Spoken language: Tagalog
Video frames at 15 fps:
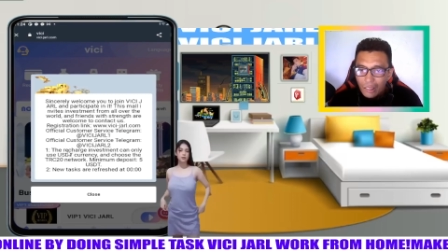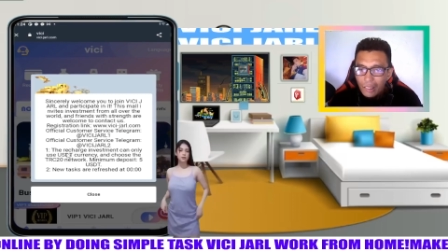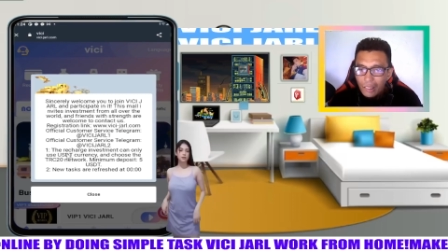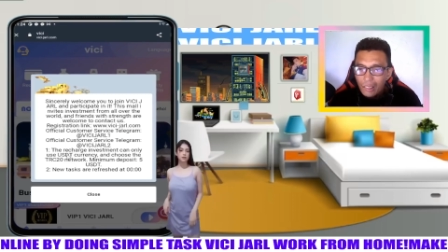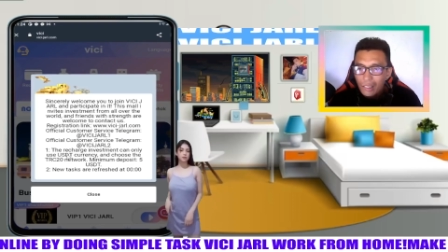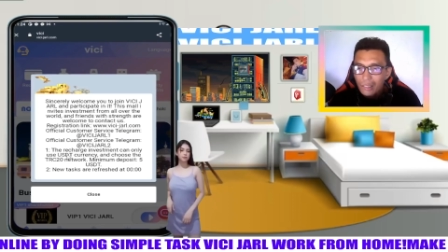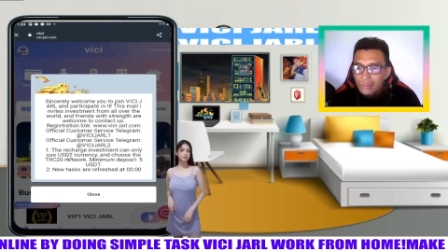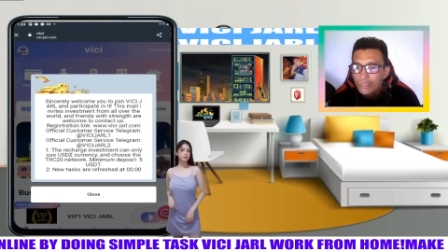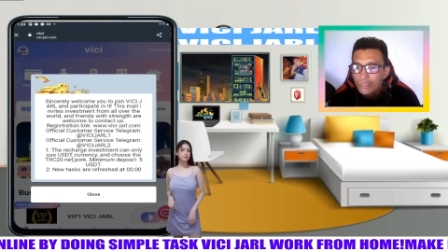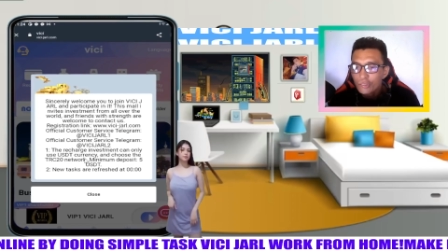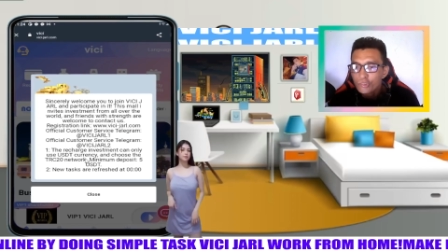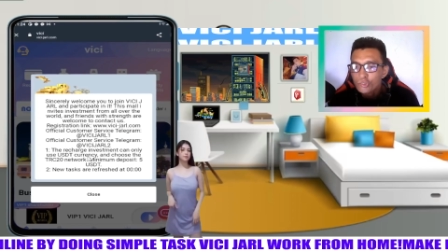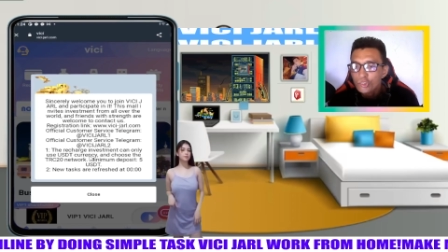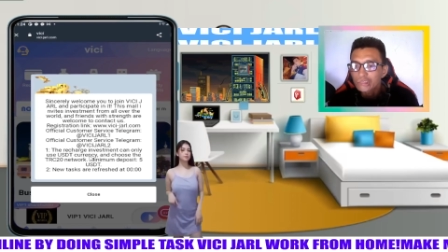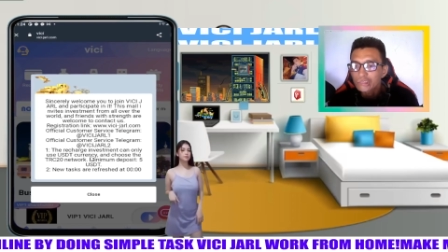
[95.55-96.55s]
uh, the
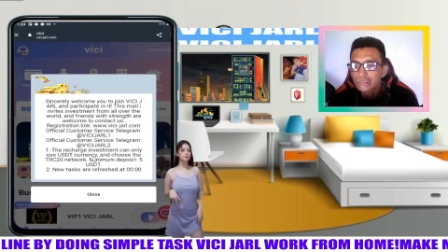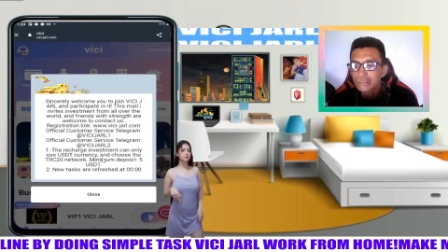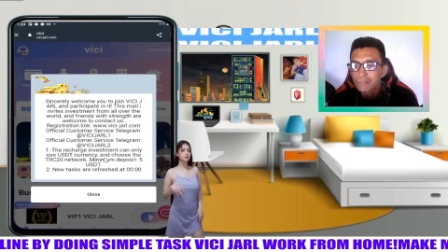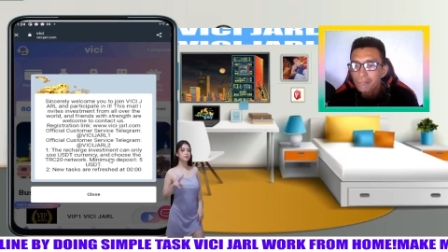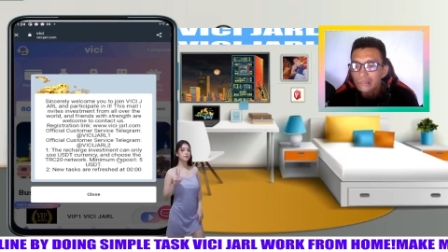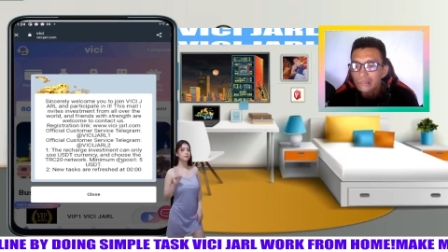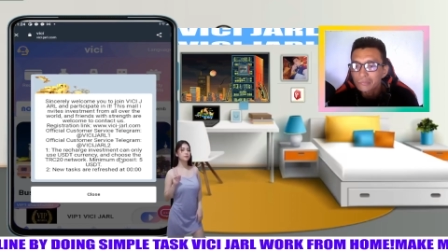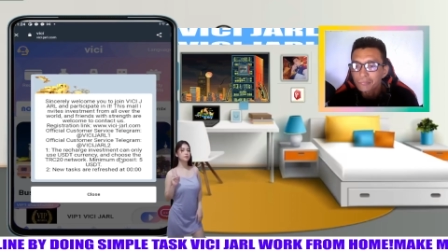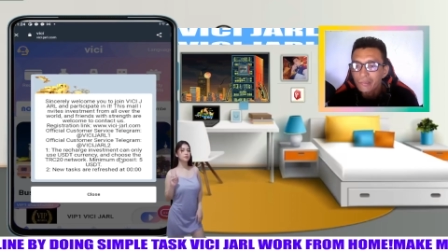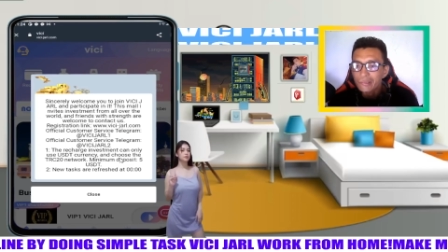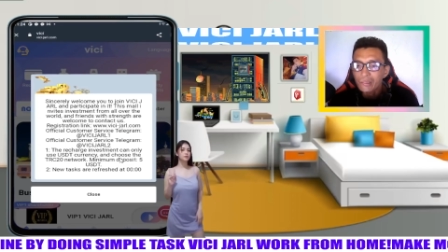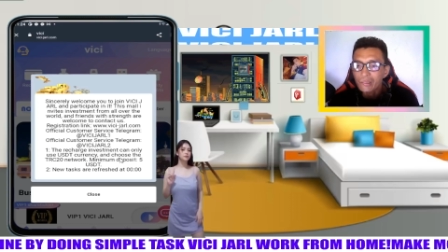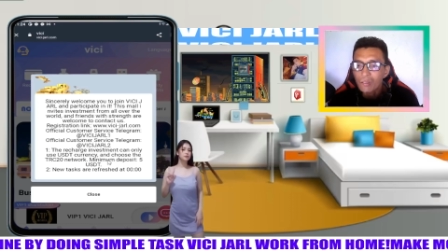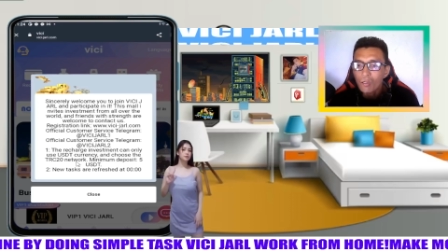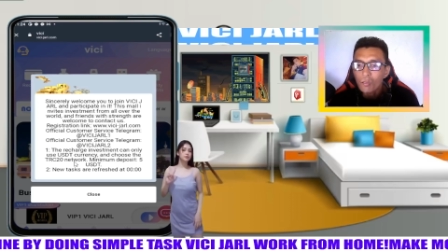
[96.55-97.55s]
recharge
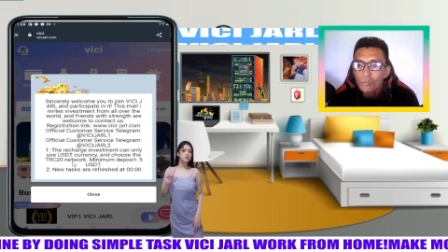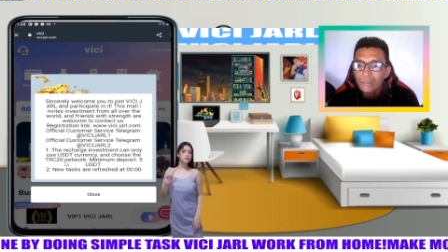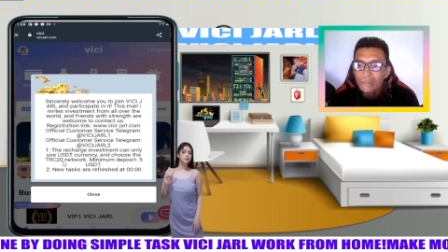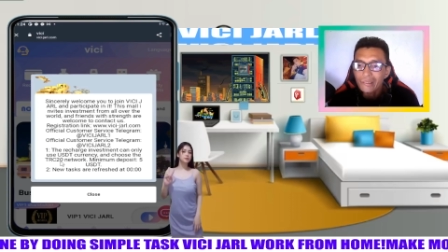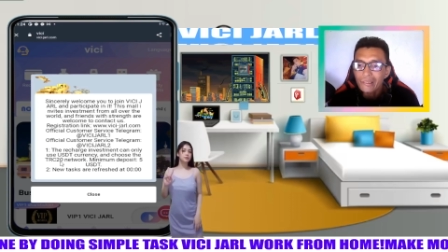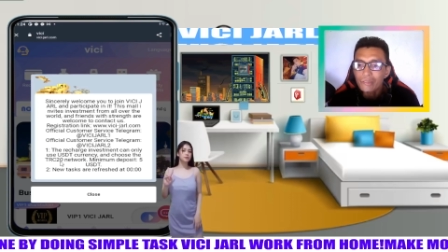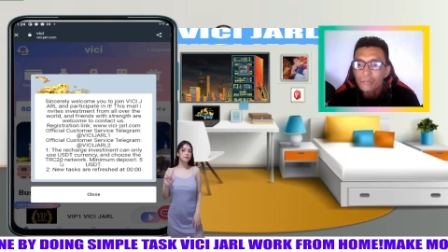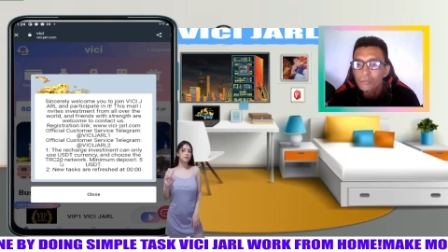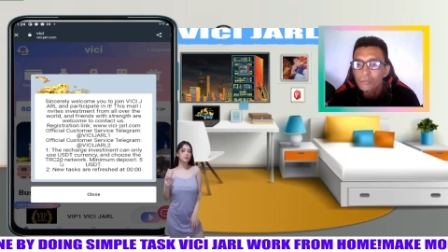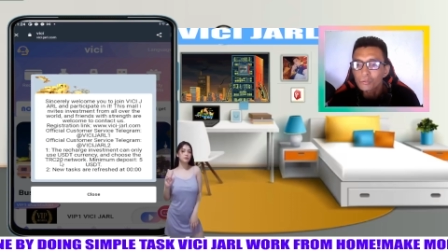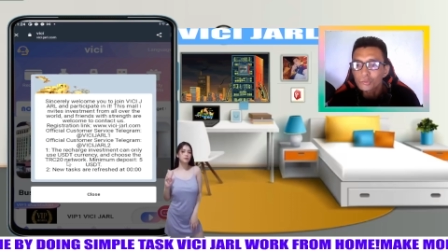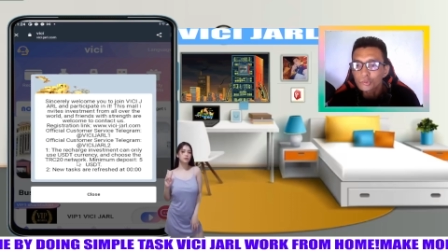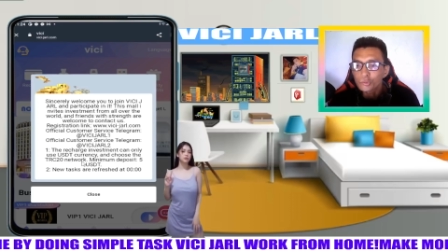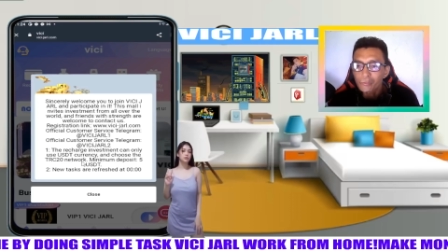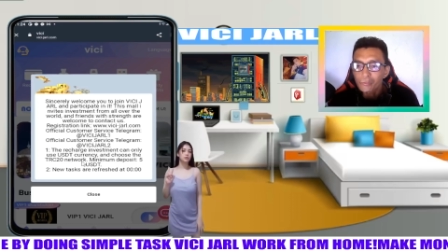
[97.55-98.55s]
investment can only
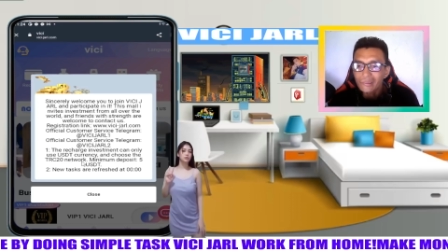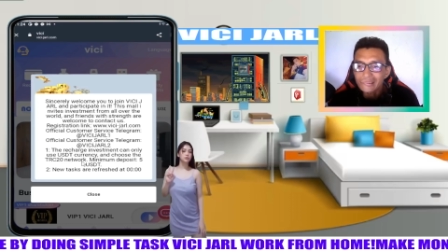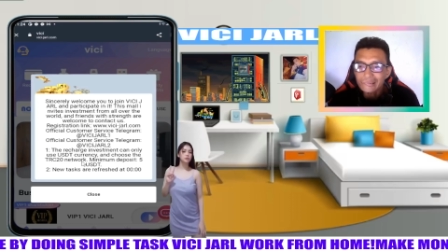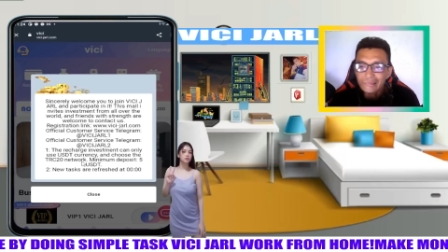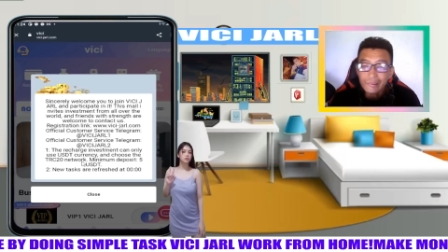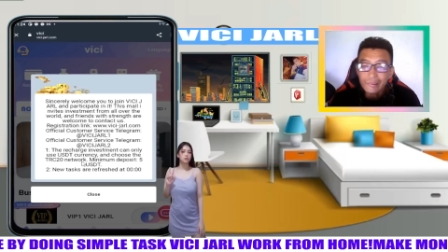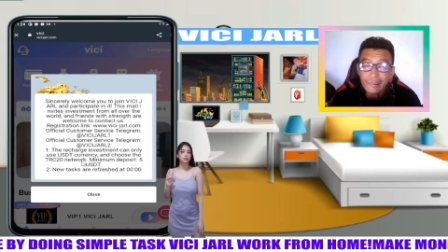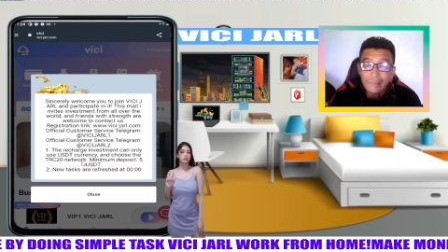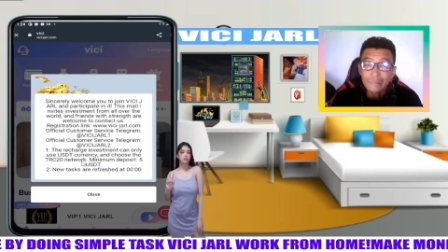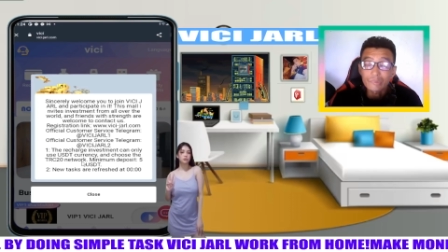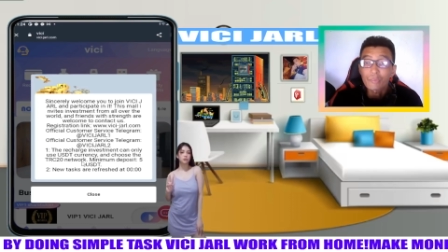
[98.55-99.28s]
use USDT.